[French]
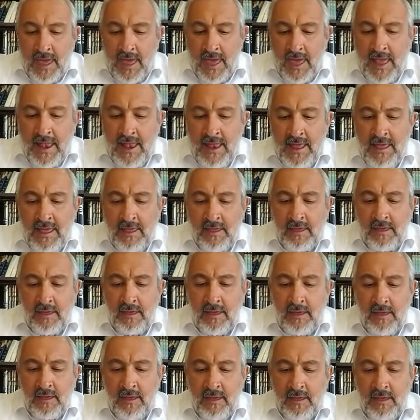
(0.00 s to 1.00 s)
Elle
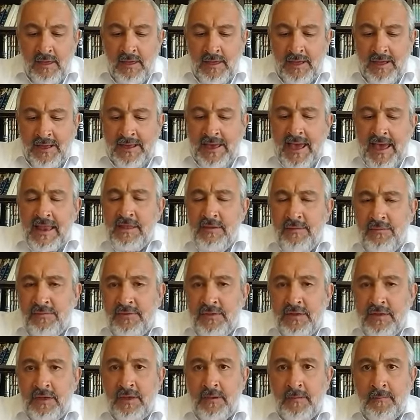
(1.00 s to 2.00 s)
est
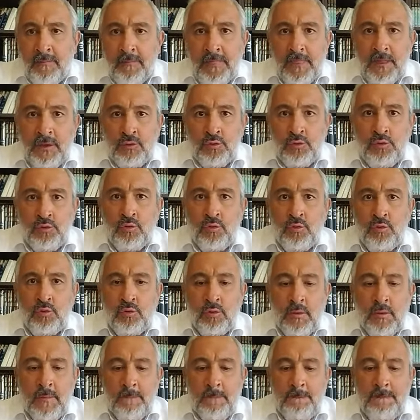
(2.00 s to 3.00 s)
qualifiée
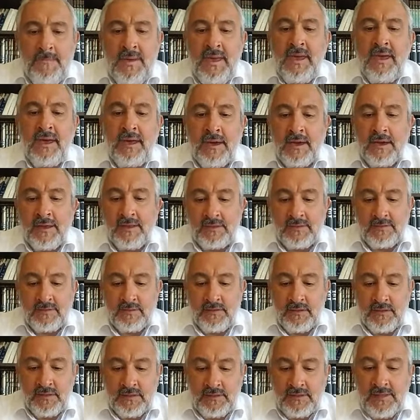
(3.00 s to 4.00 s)
de Bérit,
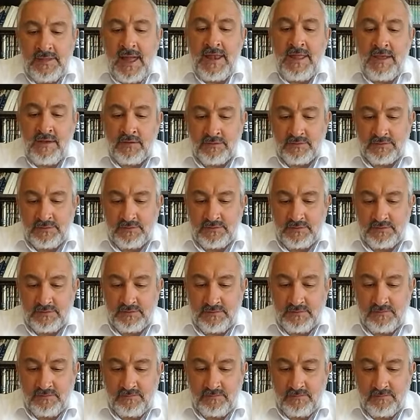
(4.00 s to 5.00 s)

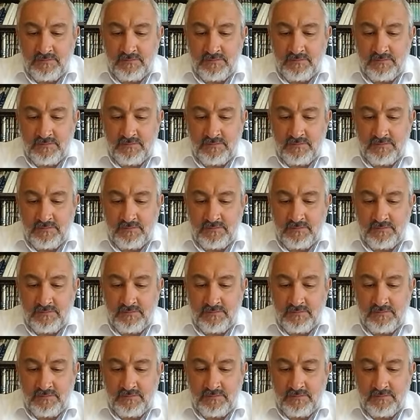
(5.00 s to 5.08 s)
d'alliance.